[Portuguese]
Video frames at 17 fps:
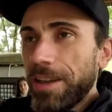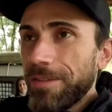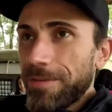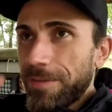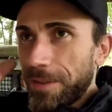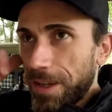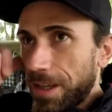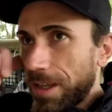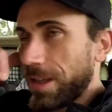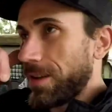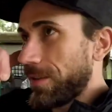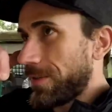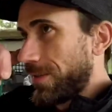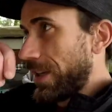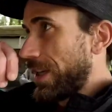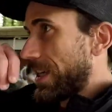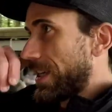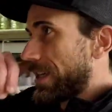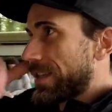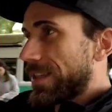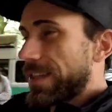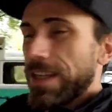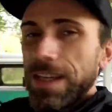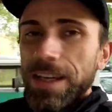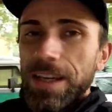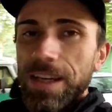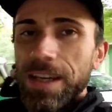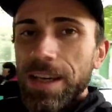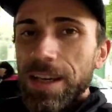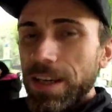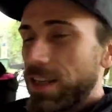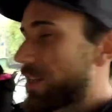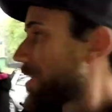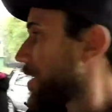enfim, enfim,
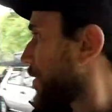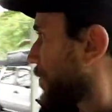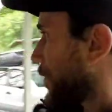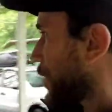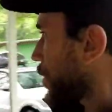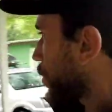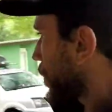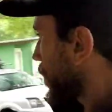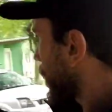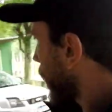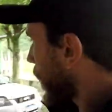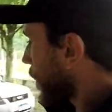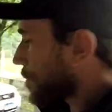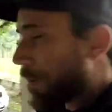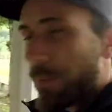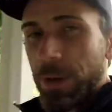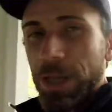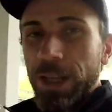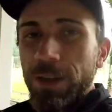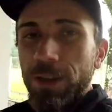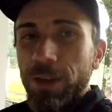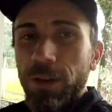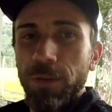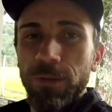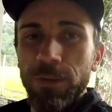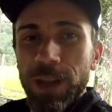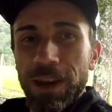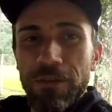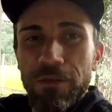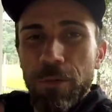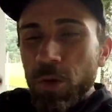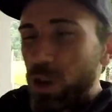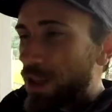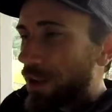esse, esse vídeo, esse acampamento não
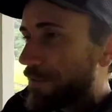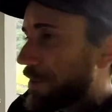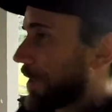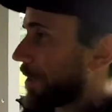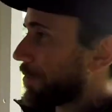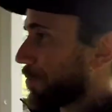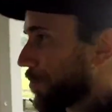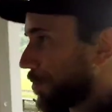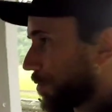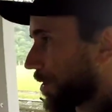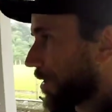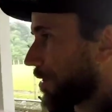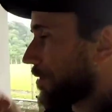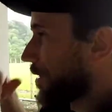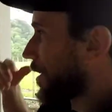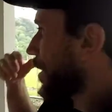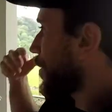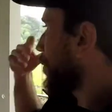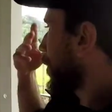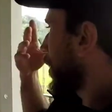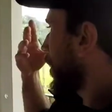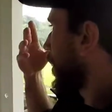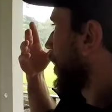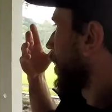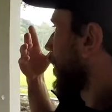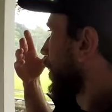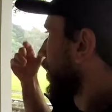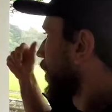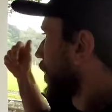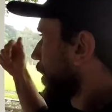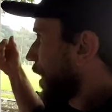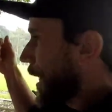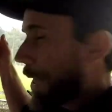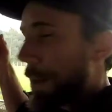teve muita aventura, não teve
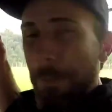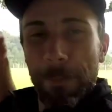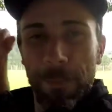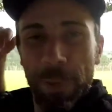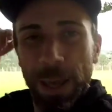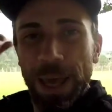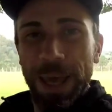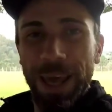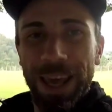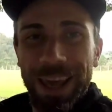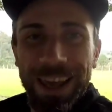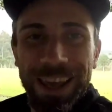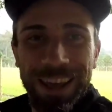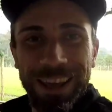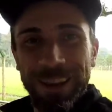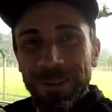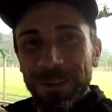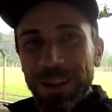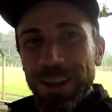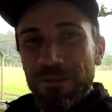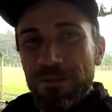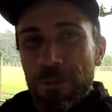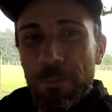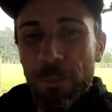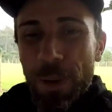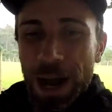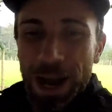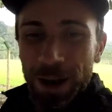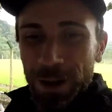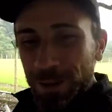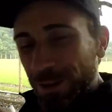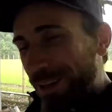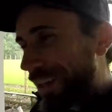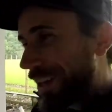é, perrengue, não teve
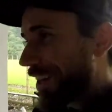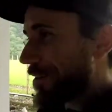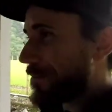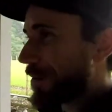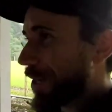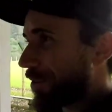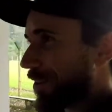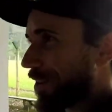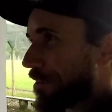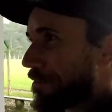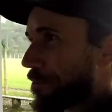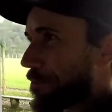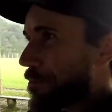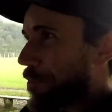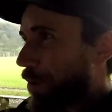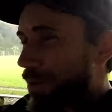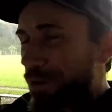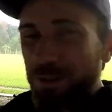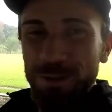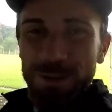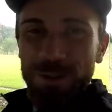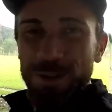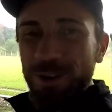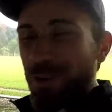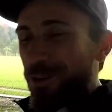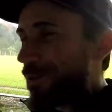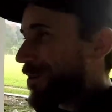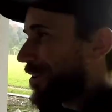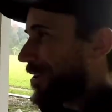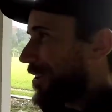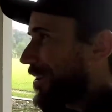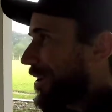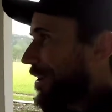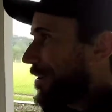barro, lama, não teve um pôr do sol,
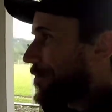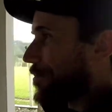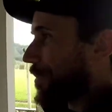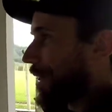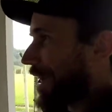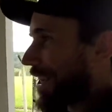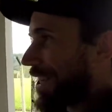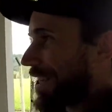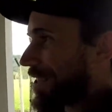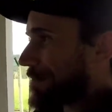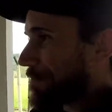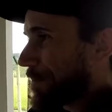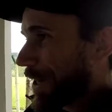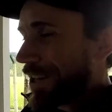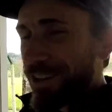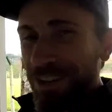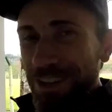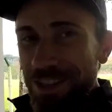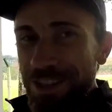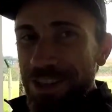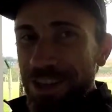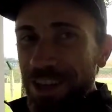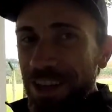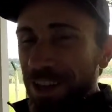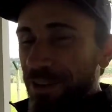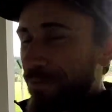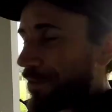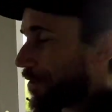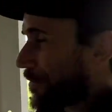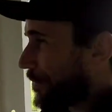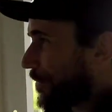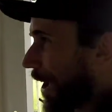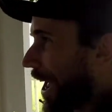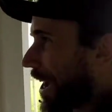mas para nós já
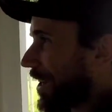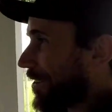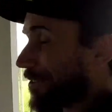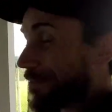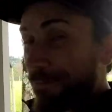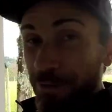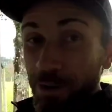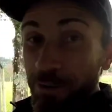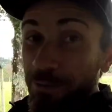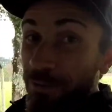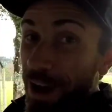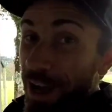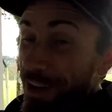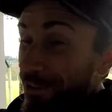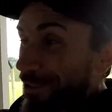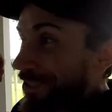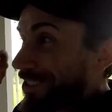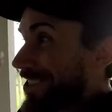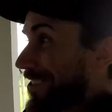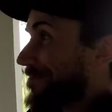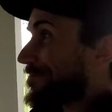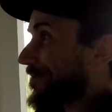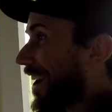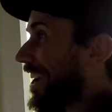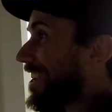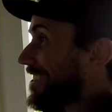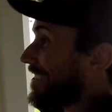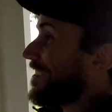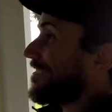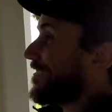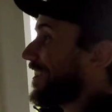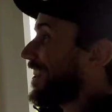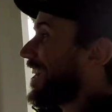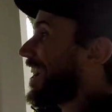foi válido, foi válido demais,
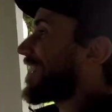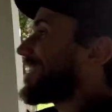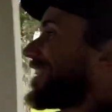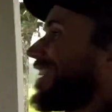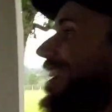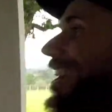na verdade,